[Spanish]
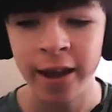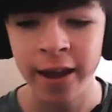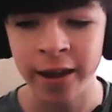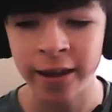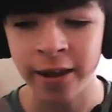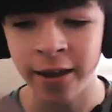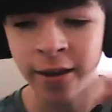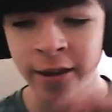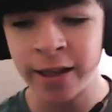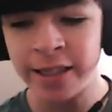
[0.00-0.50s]

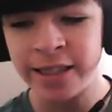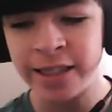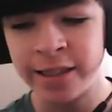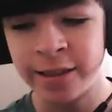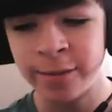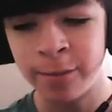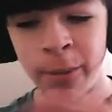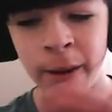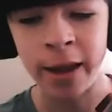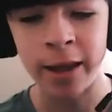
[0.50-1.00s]
Esta
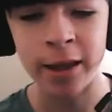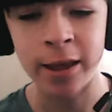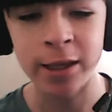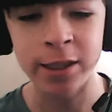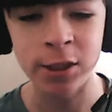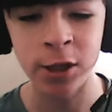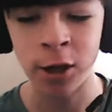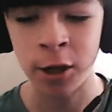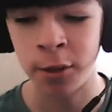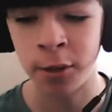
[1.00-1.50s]
es
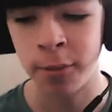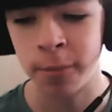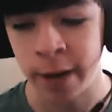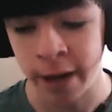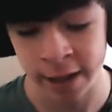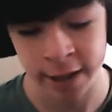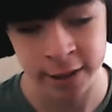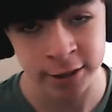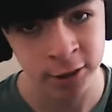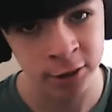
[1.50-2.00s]
predicción,
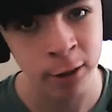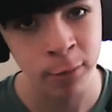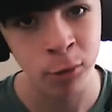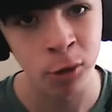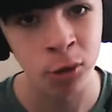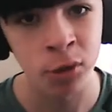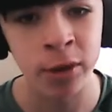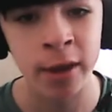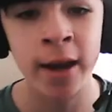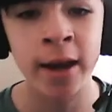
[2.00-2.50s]
predicción del
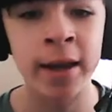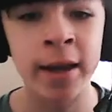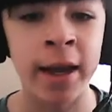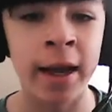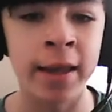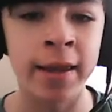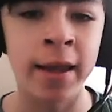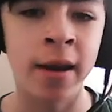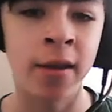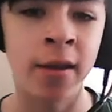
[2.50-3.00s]
Mundial
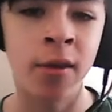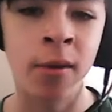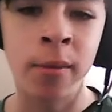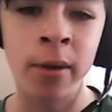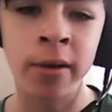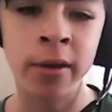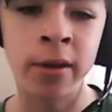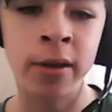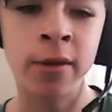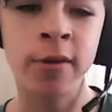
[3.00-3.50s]
Qatar
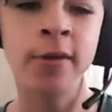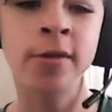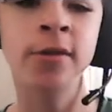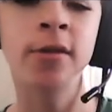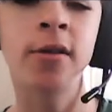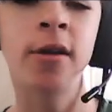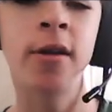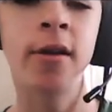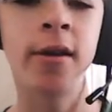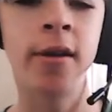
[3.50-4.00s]
2022.